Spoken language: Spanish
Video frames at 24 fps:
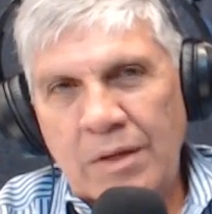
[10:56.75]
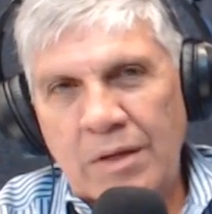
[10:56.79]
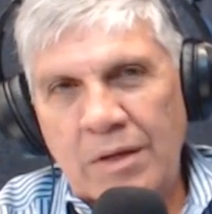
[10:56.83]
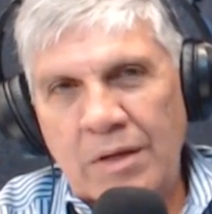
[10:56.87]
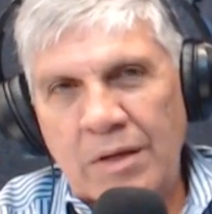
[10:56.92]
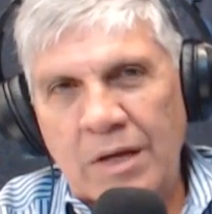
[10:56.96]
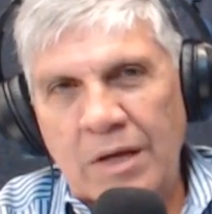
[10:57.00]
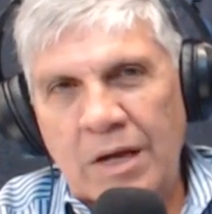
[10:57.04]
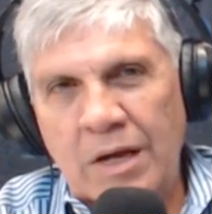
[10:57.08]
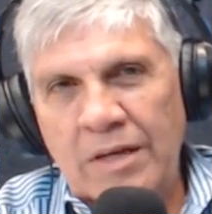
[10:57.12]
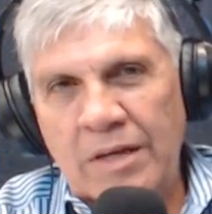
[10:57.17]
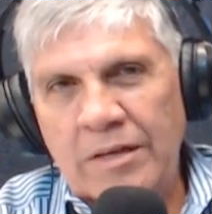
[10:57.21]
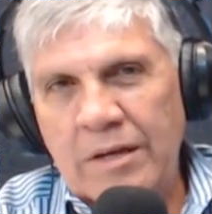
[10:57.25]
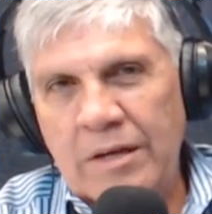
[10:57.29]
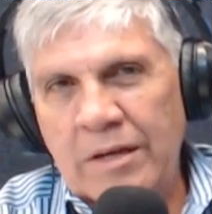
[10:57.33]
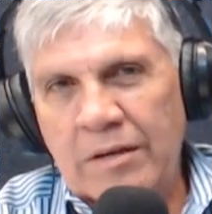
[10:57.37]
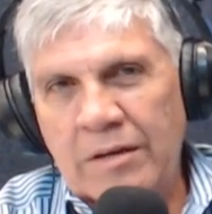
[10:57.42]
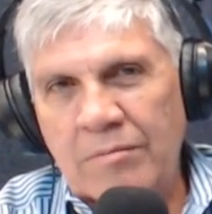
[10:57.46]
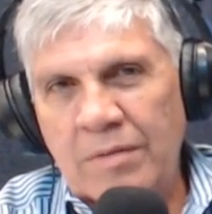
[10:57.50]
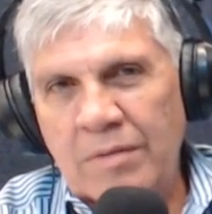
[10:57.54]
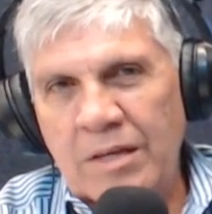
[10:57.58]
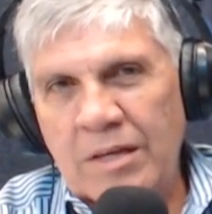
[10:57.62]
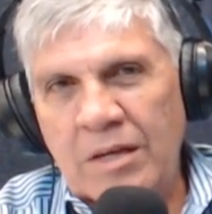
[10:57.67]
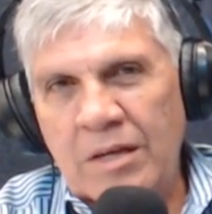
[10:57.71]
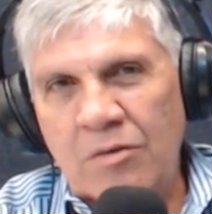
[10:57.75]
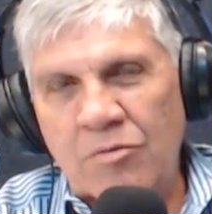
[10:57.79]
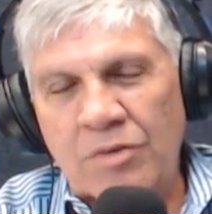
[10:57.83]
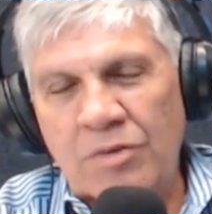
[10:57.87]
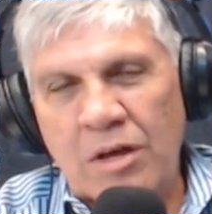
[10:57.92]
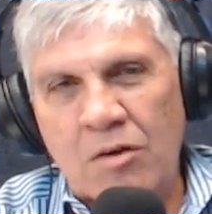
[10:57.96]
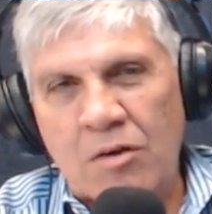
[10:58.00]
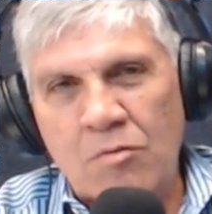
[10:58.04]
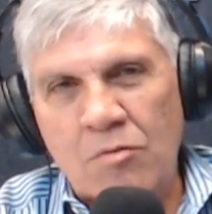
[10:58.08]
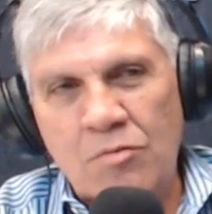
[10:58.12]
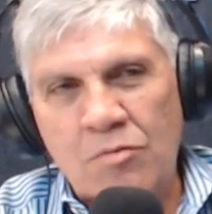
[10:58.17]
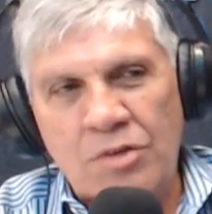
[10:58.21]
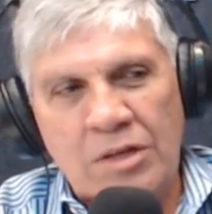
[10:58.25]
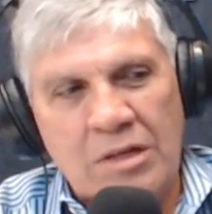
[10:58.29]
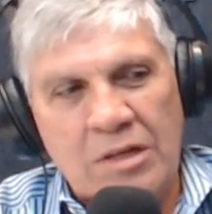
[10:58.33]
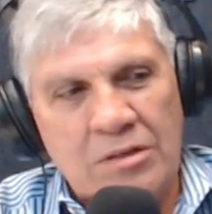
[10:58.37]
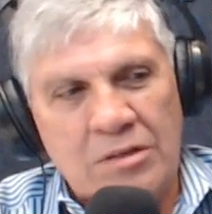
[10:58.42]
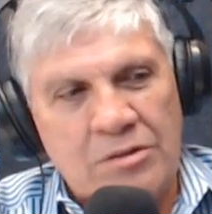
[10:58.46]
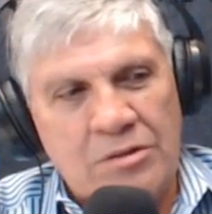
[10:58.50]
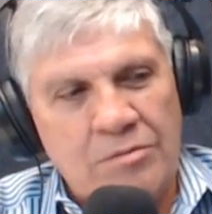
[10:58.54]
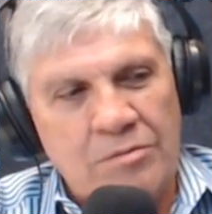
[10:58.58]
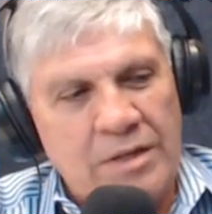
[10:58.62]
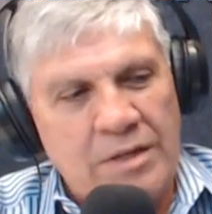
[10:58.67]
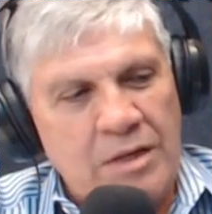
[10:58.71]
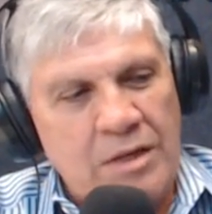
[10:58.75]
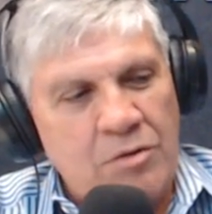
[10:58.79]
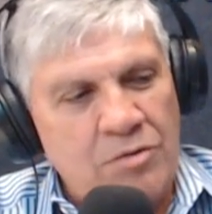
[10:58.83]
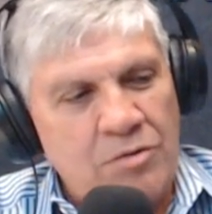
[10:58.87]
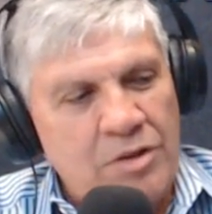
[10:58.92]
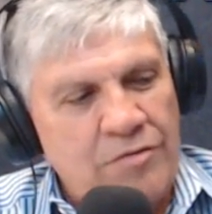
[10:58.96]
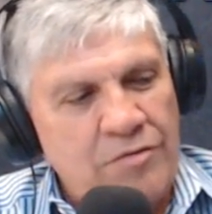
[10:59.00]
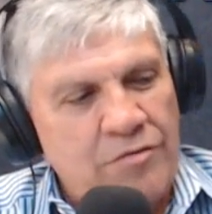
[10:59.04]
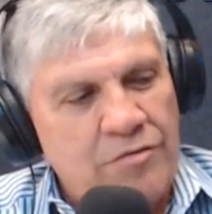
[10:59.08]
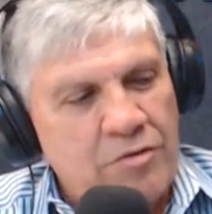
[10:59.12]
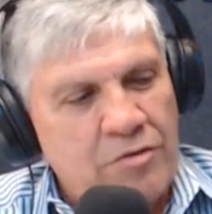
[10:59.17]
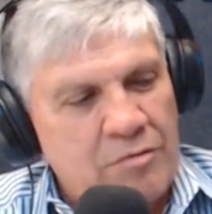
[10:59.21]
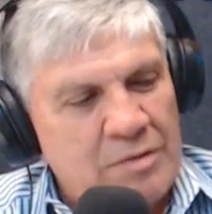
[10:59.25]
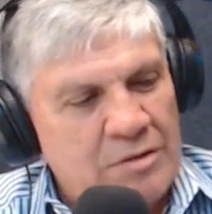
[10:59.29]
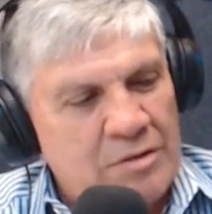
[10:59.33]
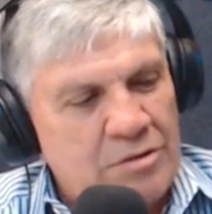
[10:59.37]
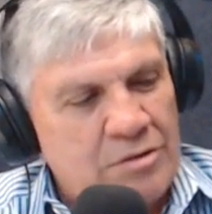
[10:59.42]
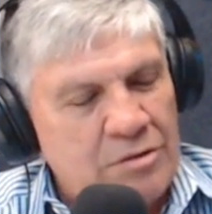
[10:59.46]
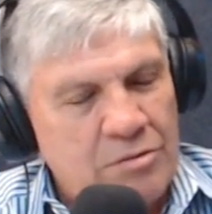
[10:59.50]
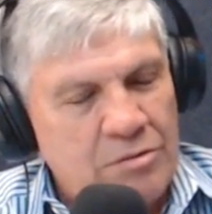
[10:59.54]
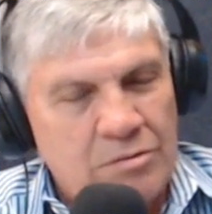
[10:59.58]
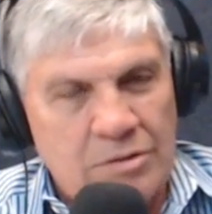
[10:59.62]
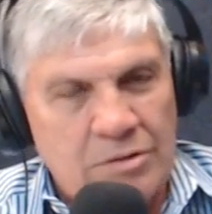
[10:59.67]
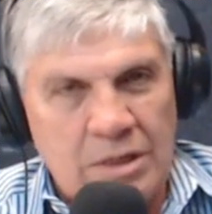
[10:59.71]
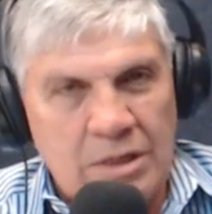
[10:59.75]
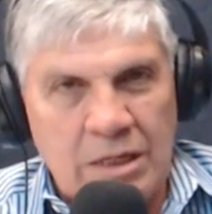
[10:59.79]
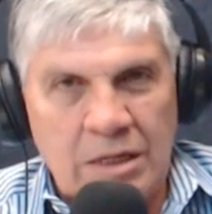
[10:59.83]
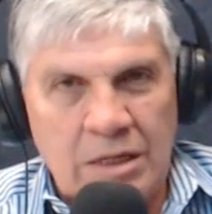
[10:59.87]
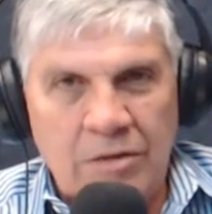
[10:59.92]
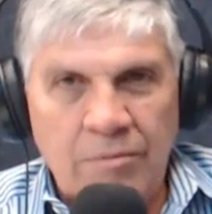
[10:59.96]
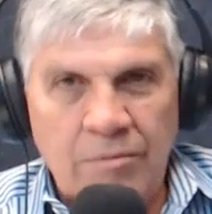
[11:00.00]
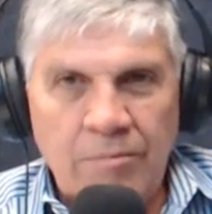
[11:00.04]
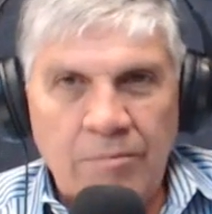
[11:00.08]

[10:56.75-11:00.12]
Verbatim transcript: Y ayer me llegó una comunicación, me llegó una información de